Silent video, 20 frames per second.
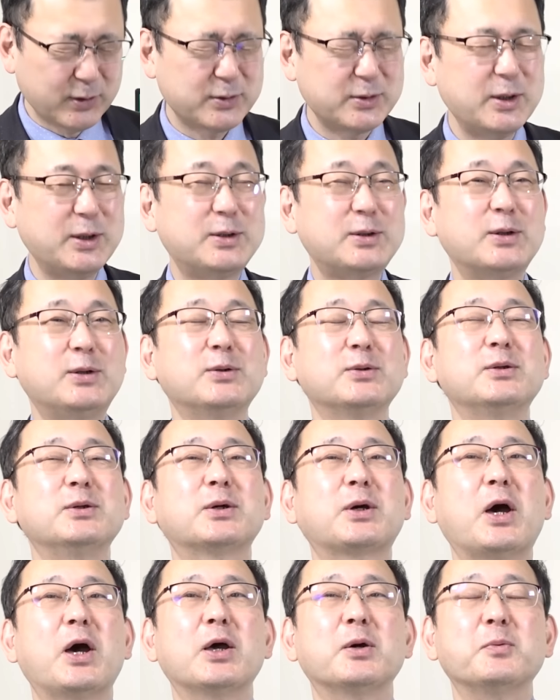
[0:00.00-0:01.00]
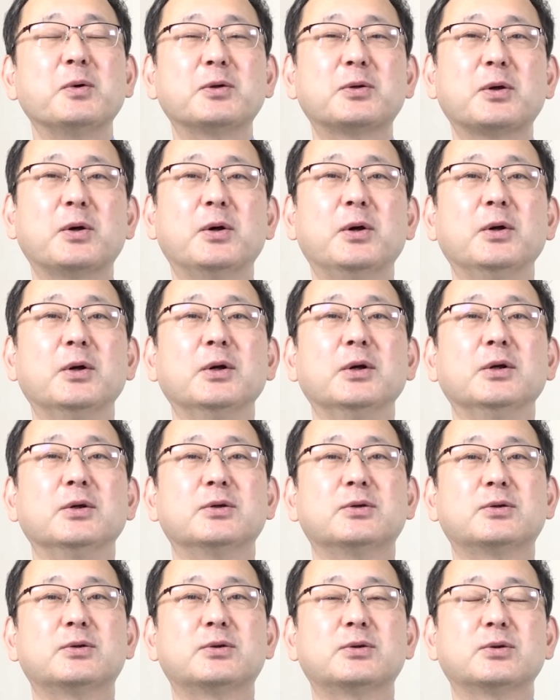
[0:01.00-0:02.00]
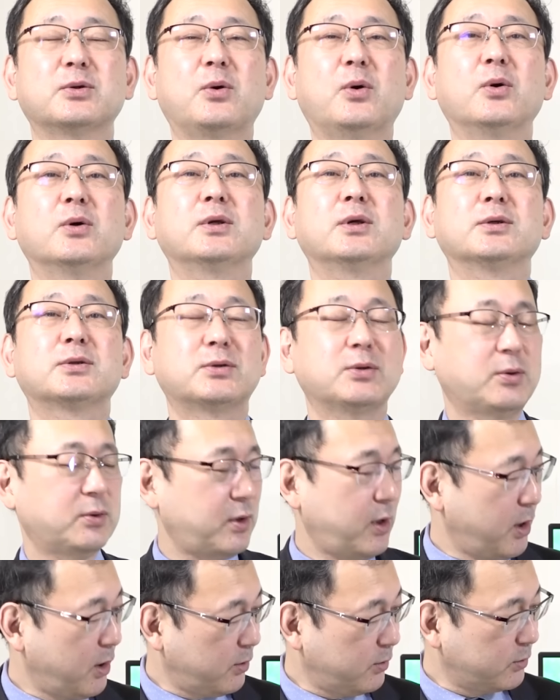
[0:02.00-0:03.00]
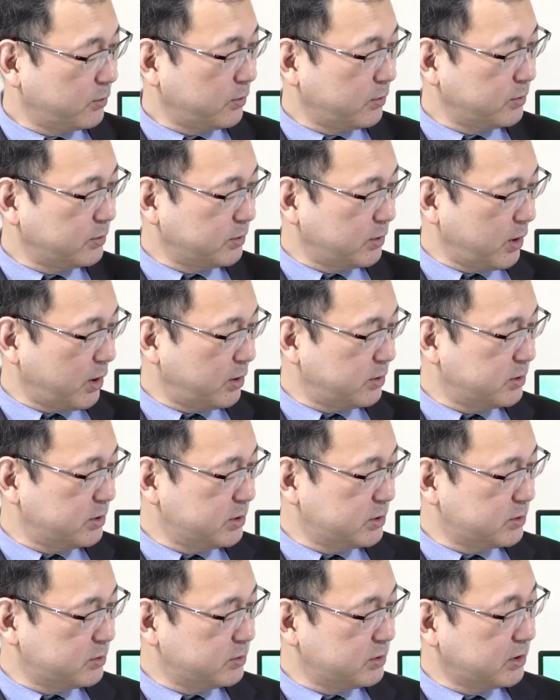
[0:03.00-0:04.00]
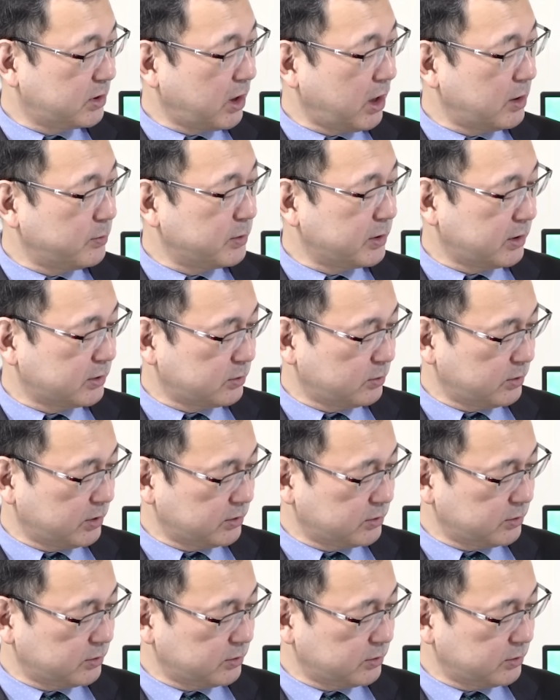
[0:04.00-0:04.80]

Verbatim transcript: 22回目って、すごいですよね、本当にね。22回目だそうで